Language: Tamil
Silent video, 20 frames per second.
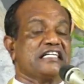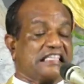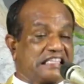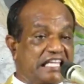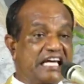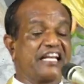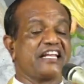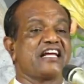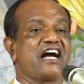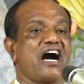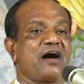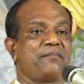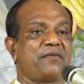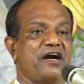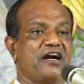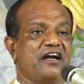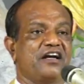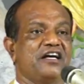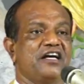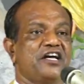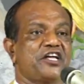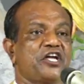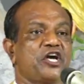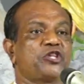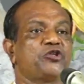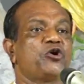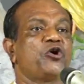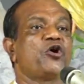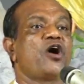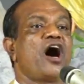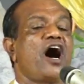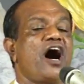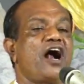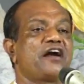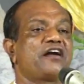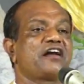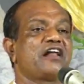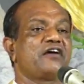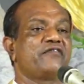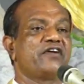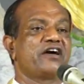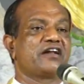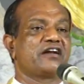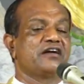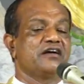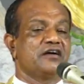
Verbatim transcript: தெரியாமல் ஏதோ ஆண்டவர்